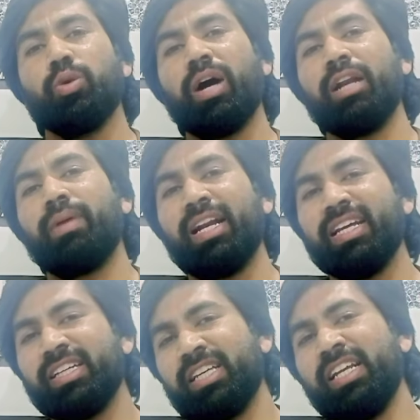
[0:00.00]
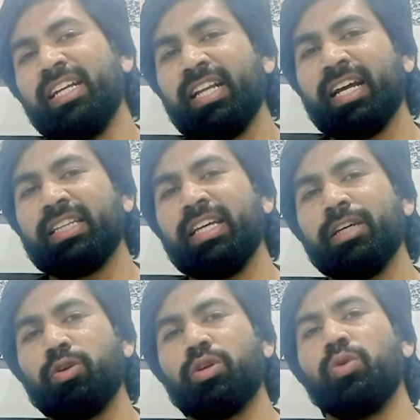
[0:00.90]
दुकान वाले इसलिए नहीं रखते
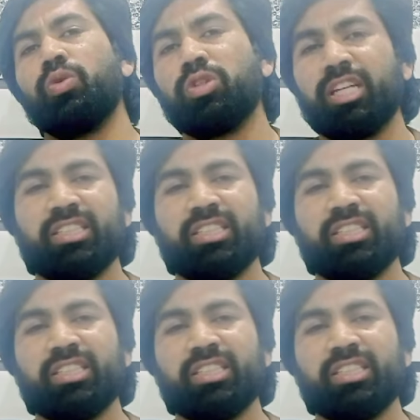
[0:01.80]
हैं क्योंकि उनको